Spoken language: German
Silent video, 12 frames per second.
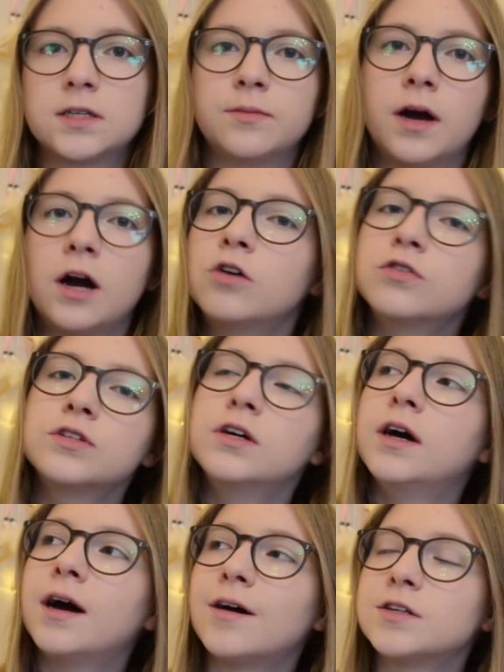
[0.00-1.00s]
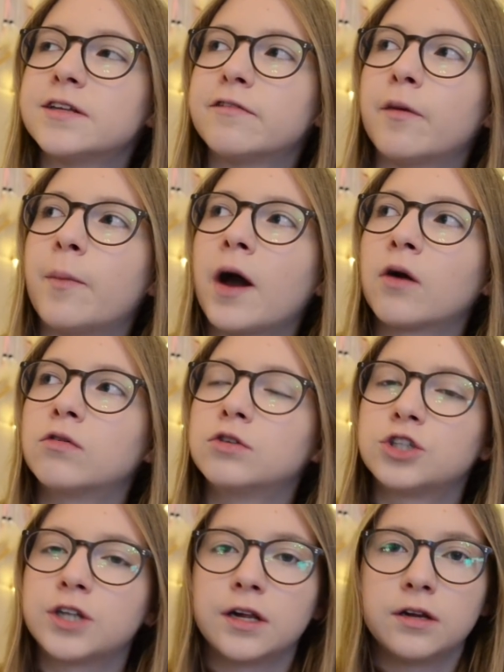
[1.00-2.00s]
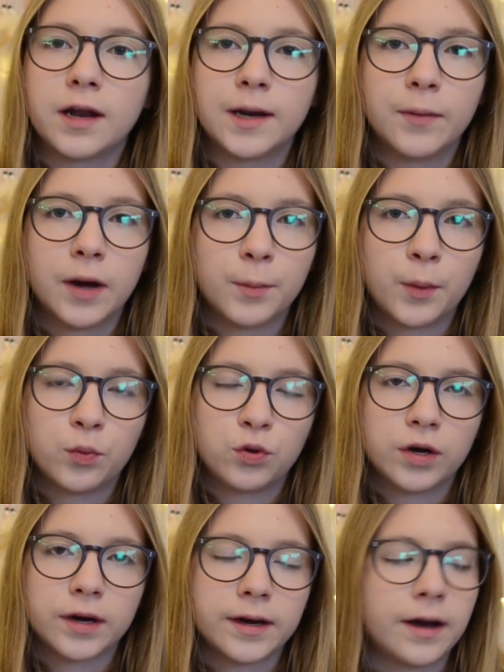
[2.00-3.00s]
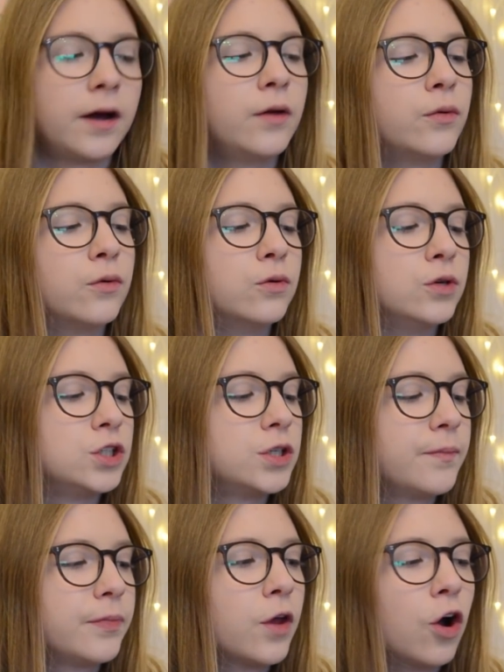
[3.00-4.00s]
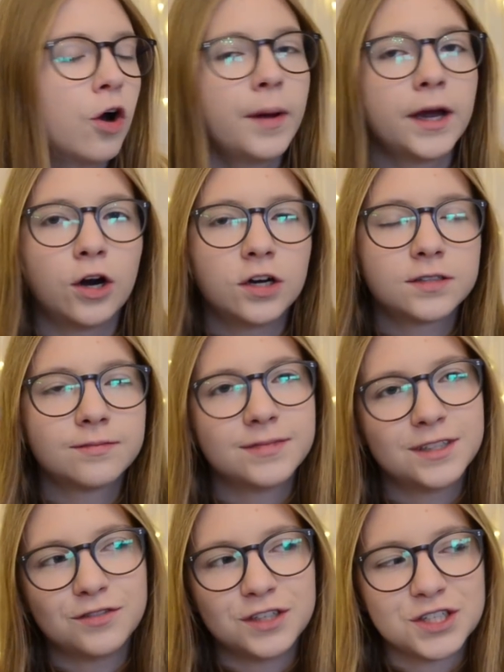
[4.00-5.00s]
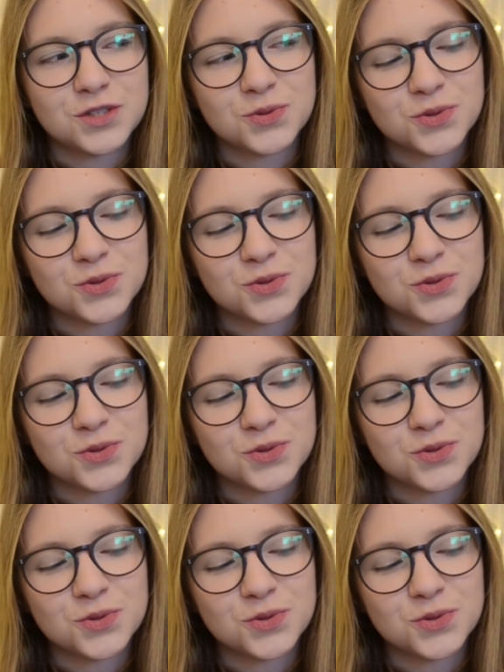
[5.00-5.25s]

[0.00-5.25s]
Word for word: die immer aus, aus der Verpackung und stelle die dann immer in mein Bücherregal und Oh mein Gott, ich finde die so